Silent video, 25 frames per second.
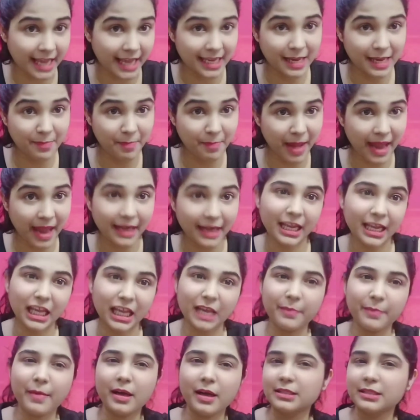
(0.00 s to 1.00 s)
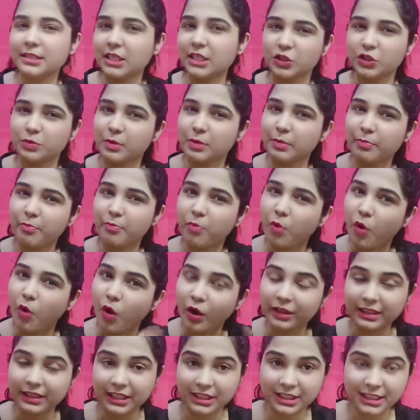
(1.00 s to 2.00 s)
हैं ये पहनने के बाद सच में
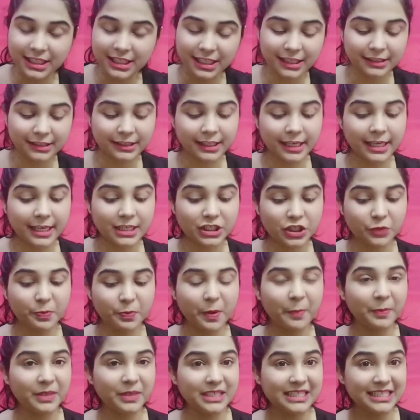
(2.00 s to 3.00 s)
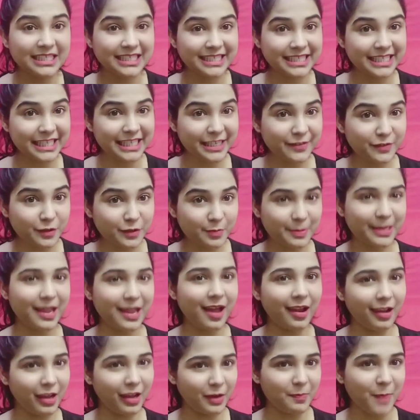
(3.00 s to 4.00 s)
बहुत अच्छे लगते हैं जब आपकी स्लीव्स पे
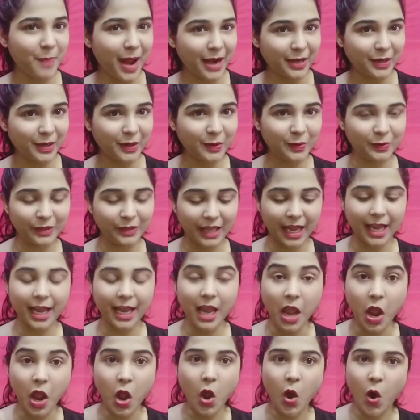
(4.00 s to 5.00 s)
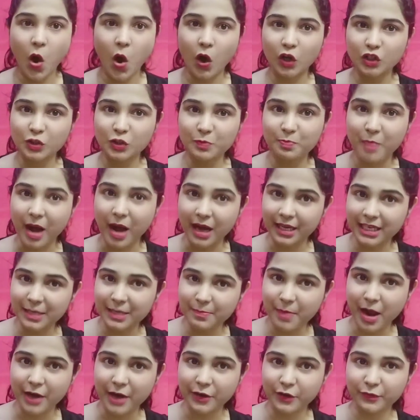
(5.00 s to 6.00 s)
अलग पैटर्न होता है और जो
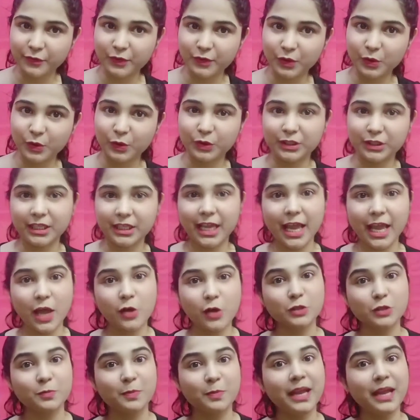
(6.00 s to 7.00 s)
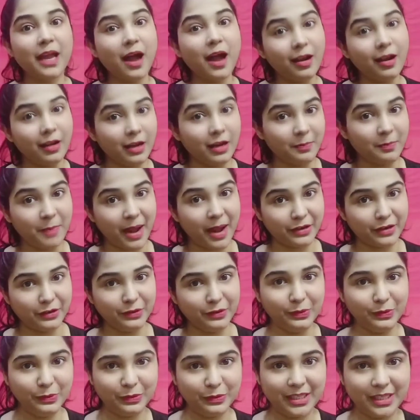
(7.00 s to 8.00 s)
बाकी पार्ट ऑफ द कुर्ती है उस पर अलग
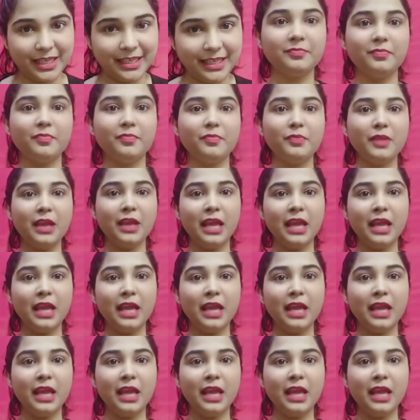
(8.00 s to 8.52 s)
पैटर्न होता है